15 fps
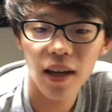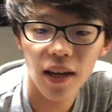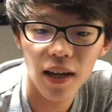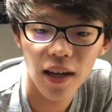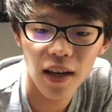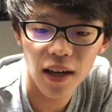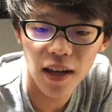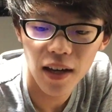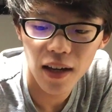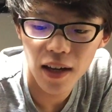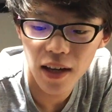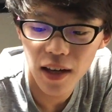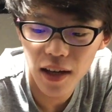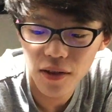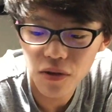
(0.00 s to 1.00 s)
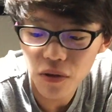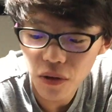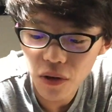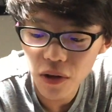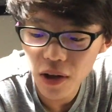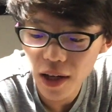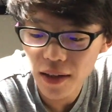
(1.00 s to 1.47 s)
えそう
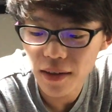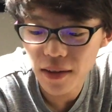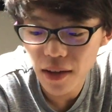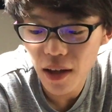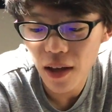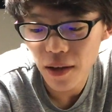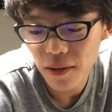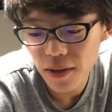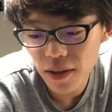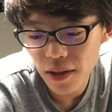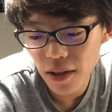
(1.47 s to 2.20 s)
あって、